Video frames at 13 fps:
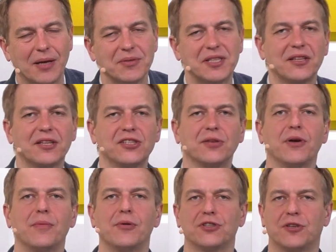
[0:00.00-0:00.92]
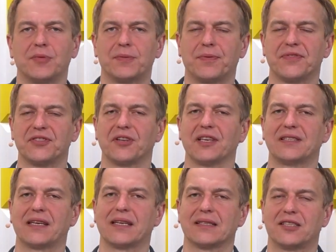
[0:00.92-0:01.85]
Witam serdecznie. Moim gościem jest profesor
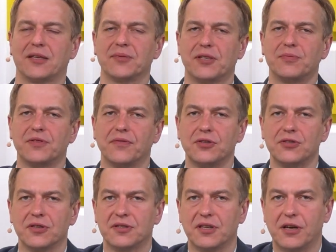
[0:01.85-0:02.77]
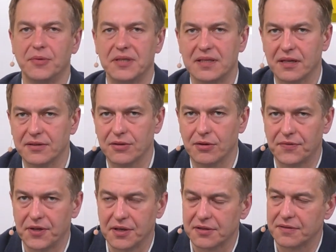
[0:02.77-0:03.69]
Jacek Jastrzębski, przewodniczący Komisji Nadzoru
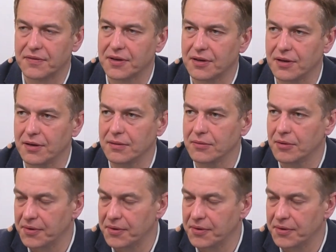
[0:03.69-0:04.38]
Finansowego.